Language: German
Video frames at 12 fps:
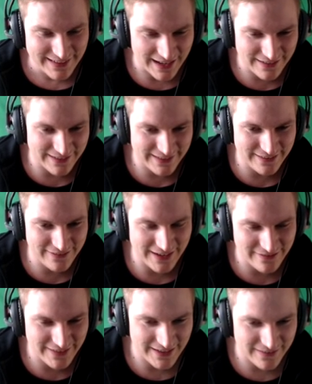Also als die
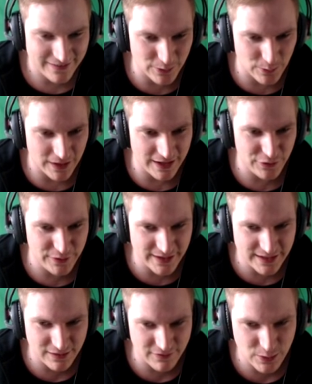Vayne W. So, also hier
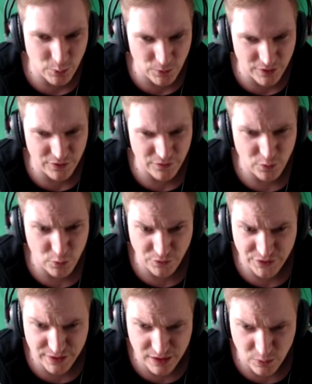kriegen wir Cooldown
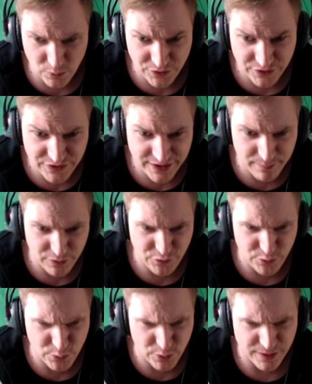runter und Damage
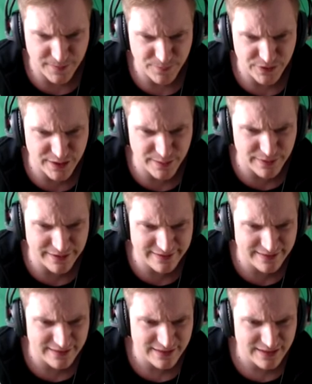höher. Ne? Aber ist